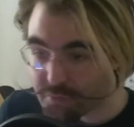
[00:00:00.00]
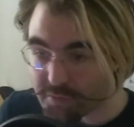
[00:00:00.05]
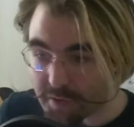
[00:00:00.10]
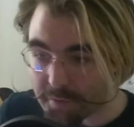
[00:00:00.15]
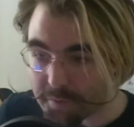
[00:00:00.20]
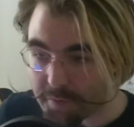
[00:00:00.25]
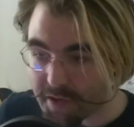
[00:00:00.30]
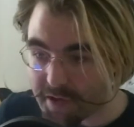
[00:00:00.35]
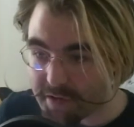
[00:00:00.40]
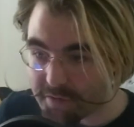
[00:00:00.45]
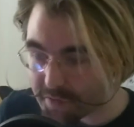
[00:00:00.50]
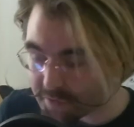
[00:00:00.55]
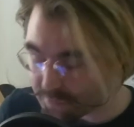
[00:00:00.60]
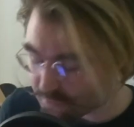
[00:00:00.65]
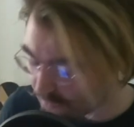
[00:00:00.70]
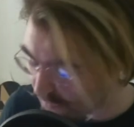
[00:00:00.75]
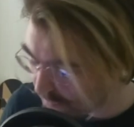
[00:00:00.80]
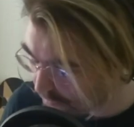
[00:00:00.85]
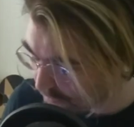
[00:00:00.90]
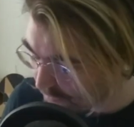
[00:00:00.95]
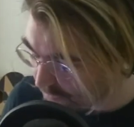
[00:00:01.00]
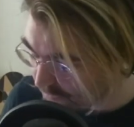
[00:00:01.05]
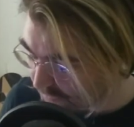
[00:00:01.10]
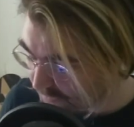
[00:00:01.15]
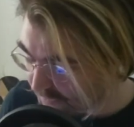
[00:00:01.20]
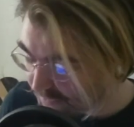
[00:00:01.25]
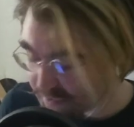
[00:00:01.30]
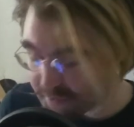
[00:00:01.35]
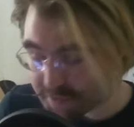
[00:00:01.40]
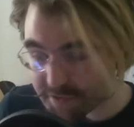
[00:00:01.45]
bas, éventuellement,
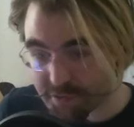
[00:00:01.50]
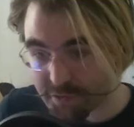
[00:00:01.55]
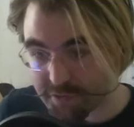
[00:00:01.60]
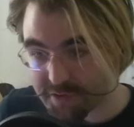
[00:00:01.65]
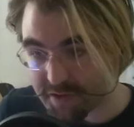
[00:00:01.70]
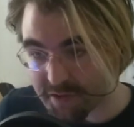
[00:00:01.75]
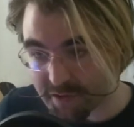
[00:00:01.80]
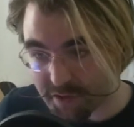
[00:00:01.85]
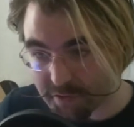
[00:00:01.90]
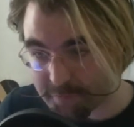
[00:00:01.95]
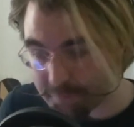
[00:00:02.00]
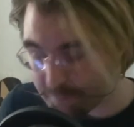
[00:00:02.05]
s'il y a des choses qui ne rentrent pas